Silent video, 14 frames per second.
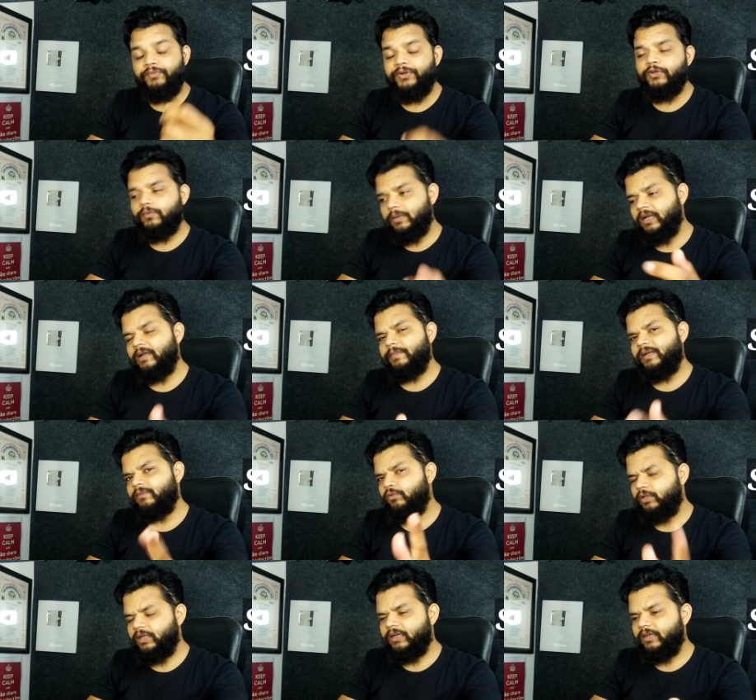वीडियो बनाया मैंने
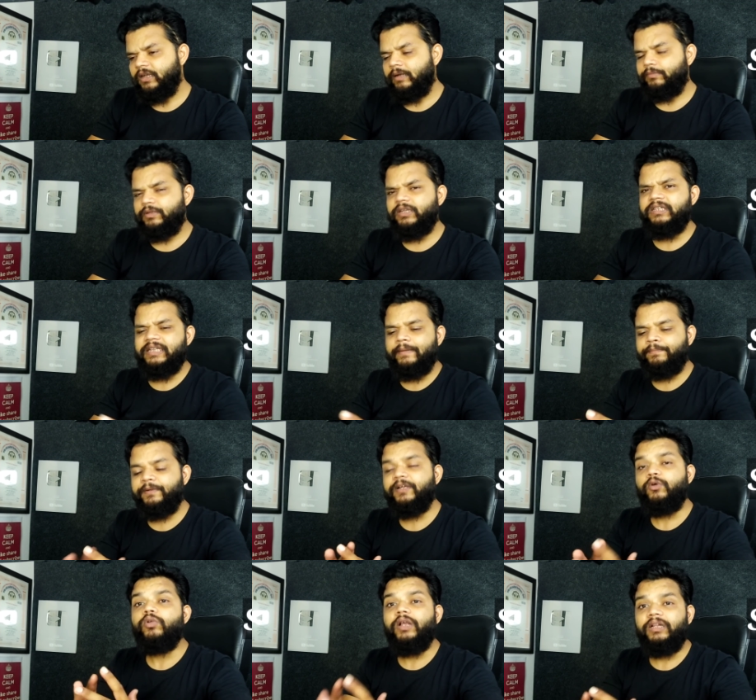वो देख लेना आप ठीक है
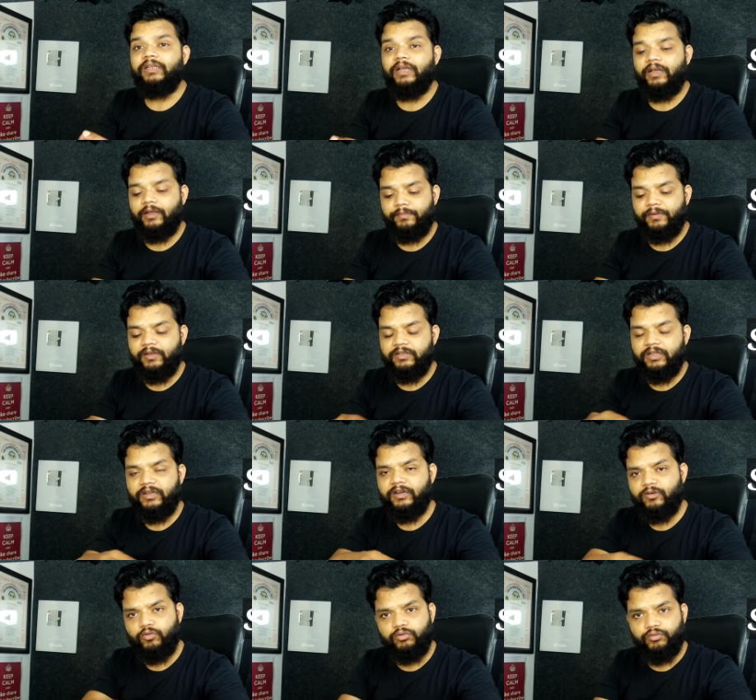सेप्टिक हो जाता है अपना
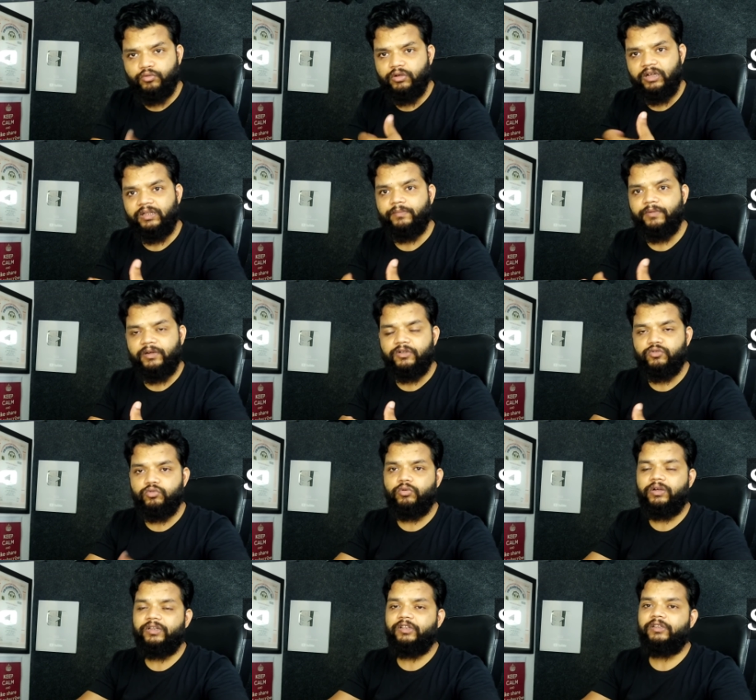शरीर खुद को ही ख़त्म करना
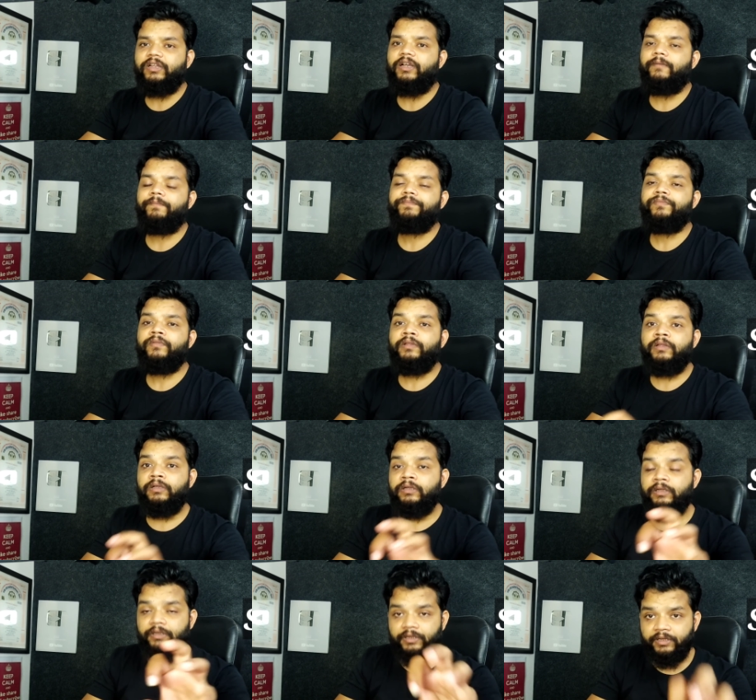शुरू कर देता है
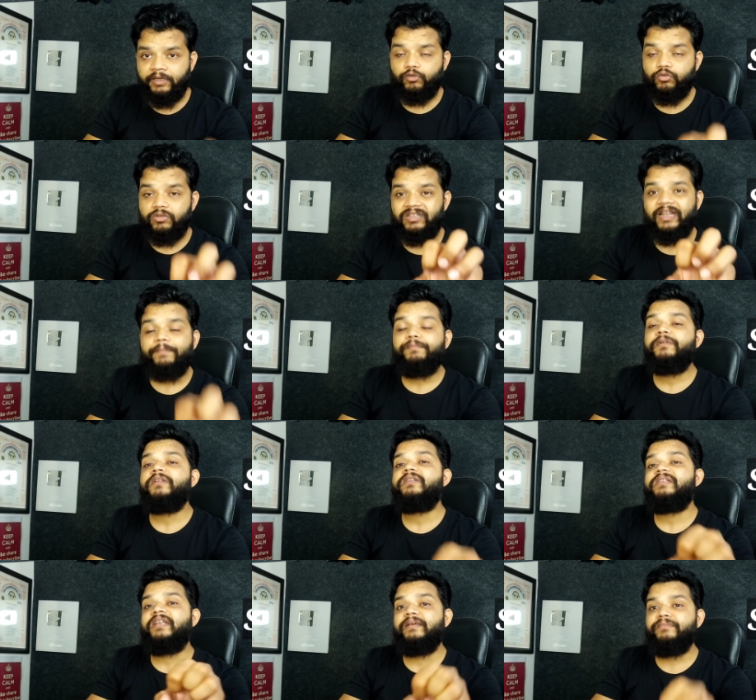ठीक है तो
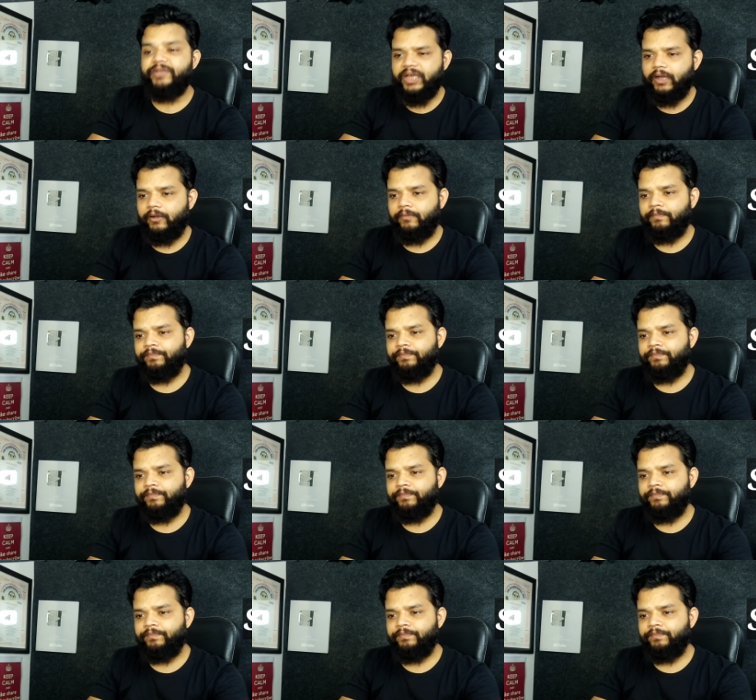सेप्टिसेमिया